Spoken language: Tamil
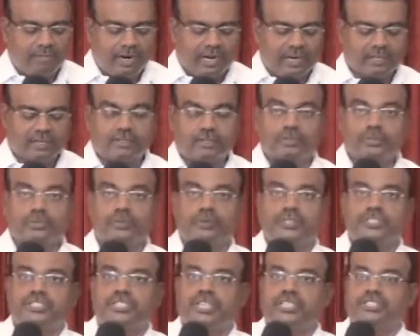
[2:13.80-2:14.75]
மார்க்கு
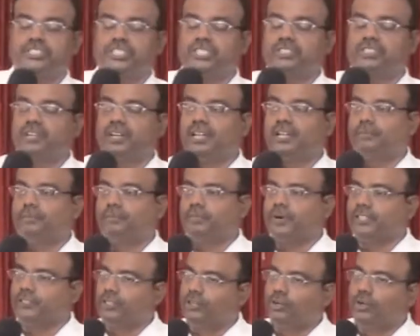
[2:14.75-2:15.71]
சுவிசேஷத்தில்
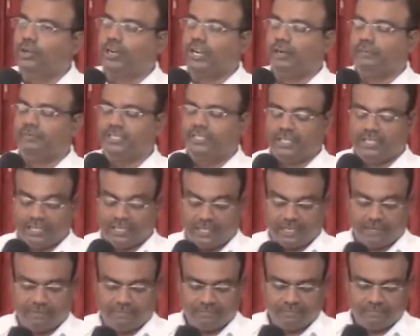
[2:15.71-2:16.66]
பதினோராம்
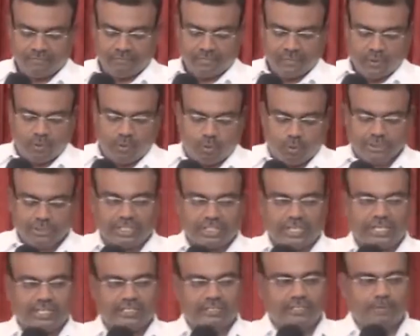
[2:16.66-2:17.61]
அதிகாரம்
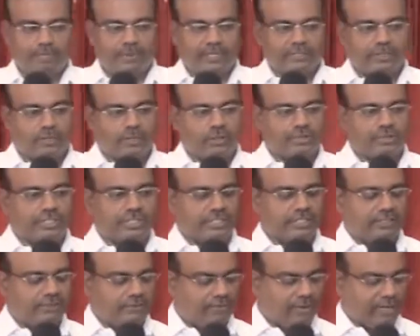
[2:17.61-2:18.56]
ஒன்றிலிருந்து பதினொன்று
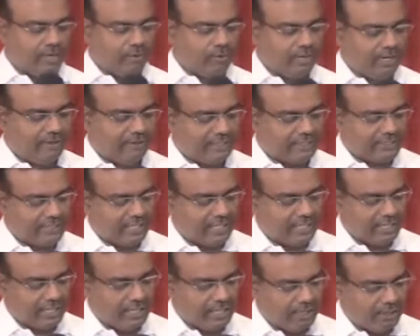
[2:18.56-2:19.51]
வரை உள்ள
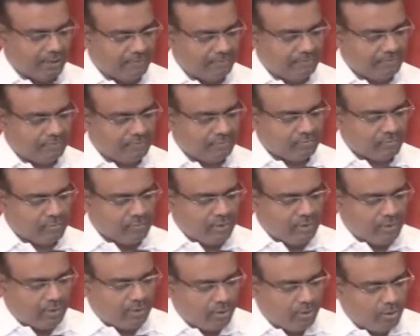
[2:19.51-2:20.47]
வசனங்களிலும்
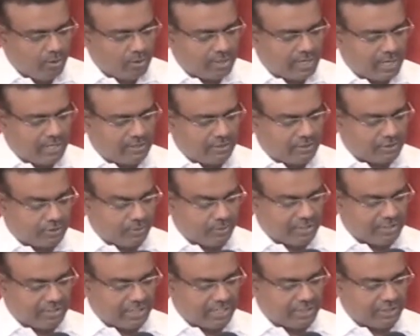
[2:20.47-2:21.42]
லூக்கா
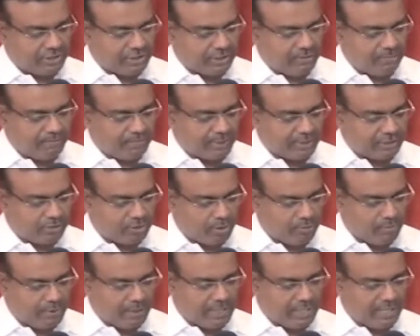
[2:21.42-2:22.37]
சுவிசேஷம்
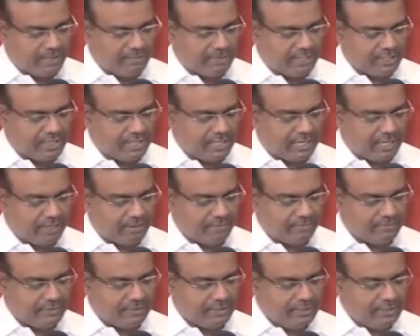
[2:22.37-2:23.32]
பத்தொன்பதாம்
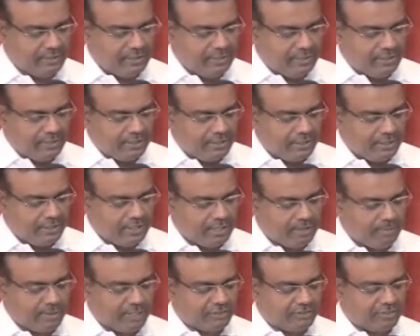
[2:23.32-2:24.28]
அதிகாரம்
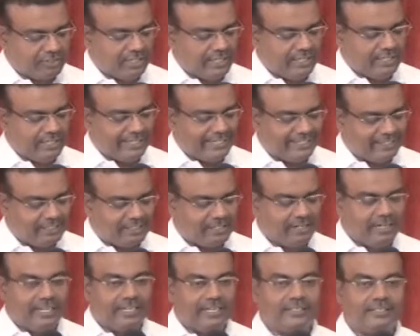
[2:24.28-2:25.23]
இருபத்தி
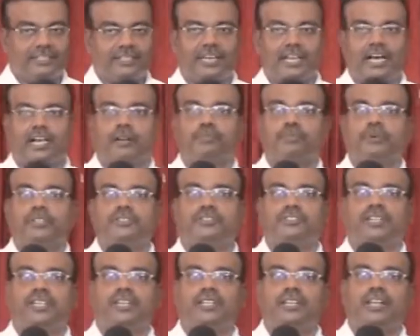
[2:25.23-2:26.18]
எட்டுலேருந்து
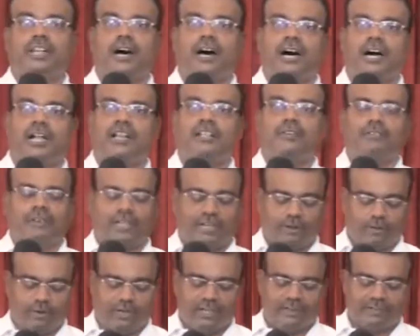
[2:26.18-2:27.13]
நாற்பத்தி நாலு
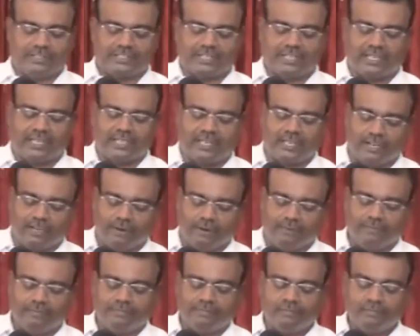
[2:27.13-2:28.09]
வரை உள்ள
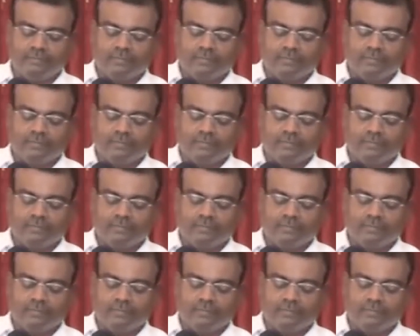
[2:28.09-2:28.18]
வசனங்களிலும்